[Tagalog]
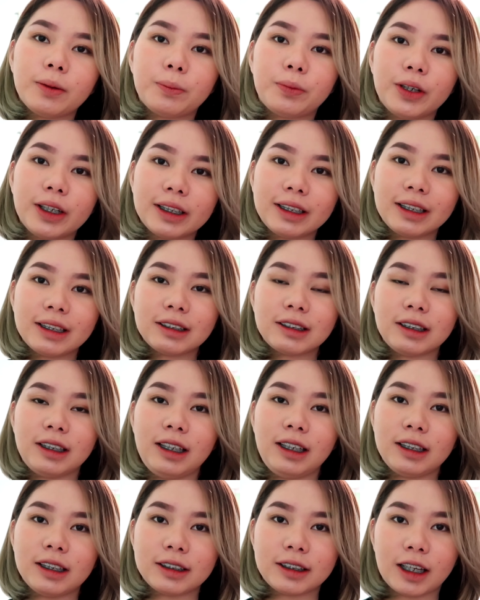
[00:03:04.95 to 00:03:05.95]
ng Brilliant
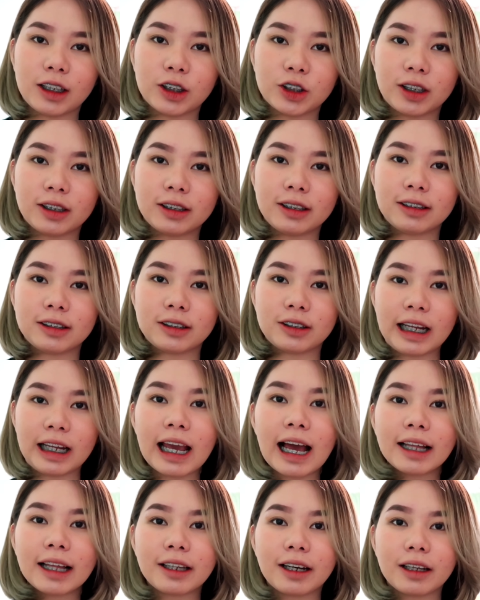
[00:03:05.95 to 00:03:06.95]
Skin Essential is
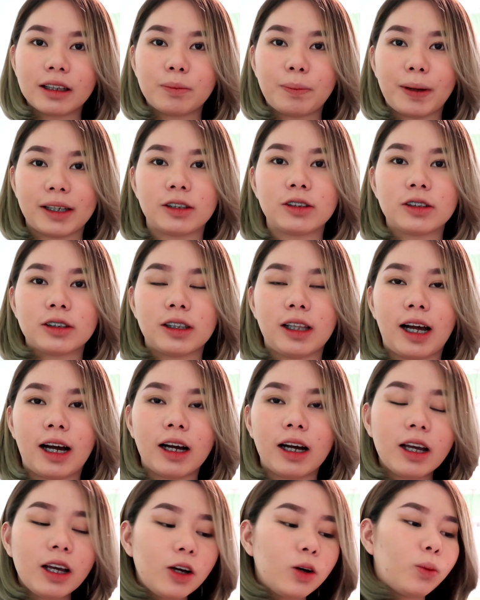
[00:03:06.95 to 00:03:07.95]
300 pesos
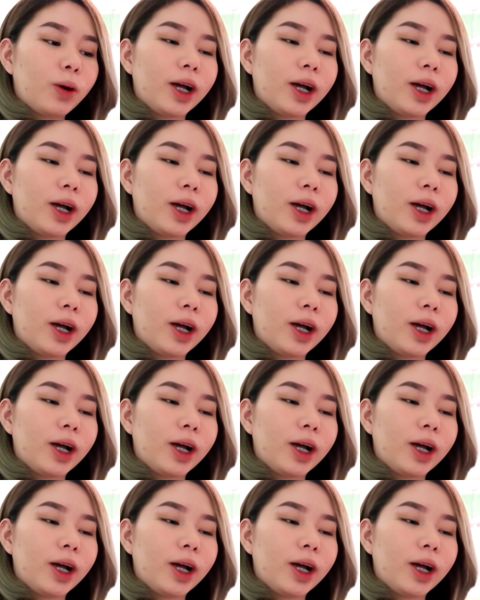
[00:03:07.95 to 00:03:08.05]
lang,